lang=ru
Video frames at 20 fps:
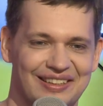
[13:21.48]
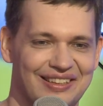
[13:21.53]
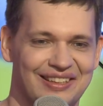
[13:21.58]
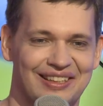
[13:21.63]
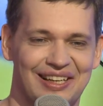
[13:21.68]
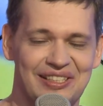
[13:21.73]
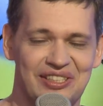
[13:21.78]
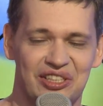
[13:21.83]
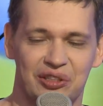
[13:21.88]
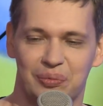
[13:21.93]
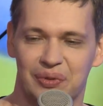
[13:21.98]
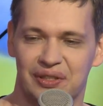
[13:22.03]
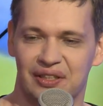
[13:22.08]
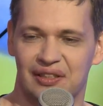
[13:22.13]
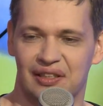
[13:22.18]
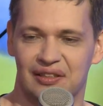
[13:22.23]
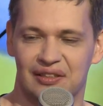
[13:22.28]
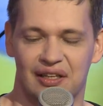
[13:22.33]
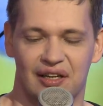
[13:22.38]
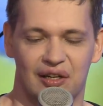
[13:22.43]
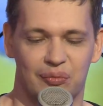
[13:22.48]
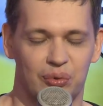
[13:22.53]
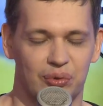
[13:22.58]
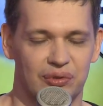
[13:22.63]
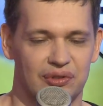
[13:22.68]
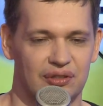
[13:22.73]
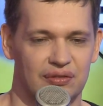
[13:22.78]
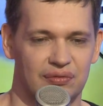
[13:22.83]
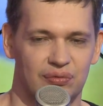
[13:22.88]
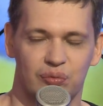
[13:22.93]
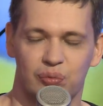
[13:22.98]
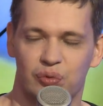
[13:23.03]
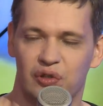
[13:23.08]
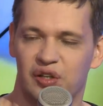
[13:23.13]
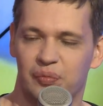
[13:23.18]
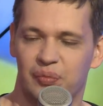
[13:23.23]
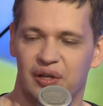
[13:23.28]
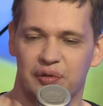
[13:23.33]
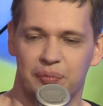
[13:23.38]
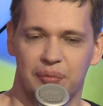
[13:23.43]
не хотел бы никогда работать
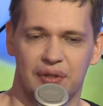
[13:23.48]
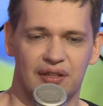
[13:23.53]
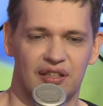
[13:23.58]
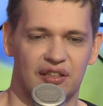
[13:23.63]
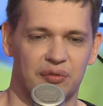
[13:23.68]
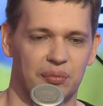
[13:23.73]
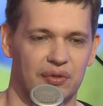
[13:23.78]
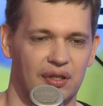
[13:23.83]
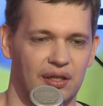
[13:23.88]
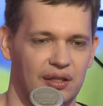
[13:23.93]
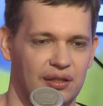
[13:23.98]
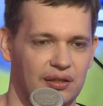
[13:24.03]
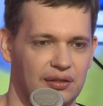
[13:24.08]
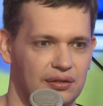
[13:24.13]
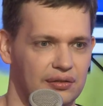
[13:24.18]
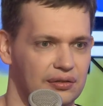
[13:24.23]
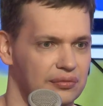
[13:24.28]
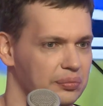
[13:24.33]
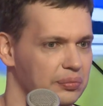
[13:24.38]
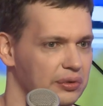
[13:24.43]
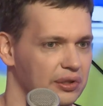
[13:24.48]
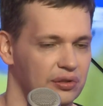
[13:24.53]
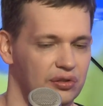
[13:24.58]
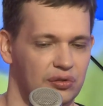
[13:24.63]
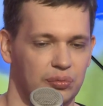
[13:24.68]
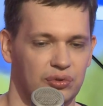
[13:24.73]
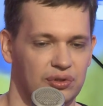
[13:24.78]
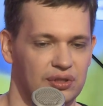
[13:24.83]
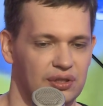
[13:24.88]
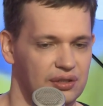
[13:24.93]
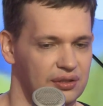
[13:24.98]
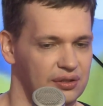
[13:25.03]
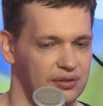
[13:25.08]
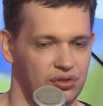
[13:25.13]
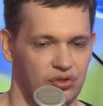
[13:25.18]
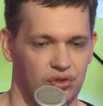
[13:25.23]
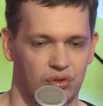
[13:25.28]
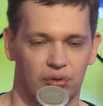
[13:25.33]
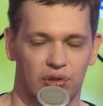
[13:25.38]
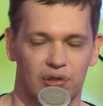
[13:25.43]
футбольным арбитром, да, поэтому здесь
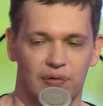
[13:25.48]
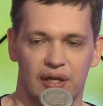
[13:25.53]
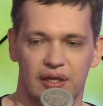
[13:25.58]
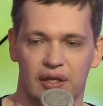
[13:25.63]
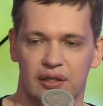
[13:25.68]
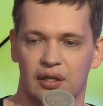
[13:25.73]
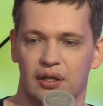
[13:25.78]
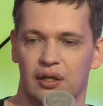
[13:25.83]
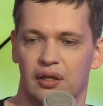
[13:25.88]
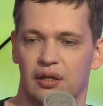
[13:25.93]
что говорить. Миш, давай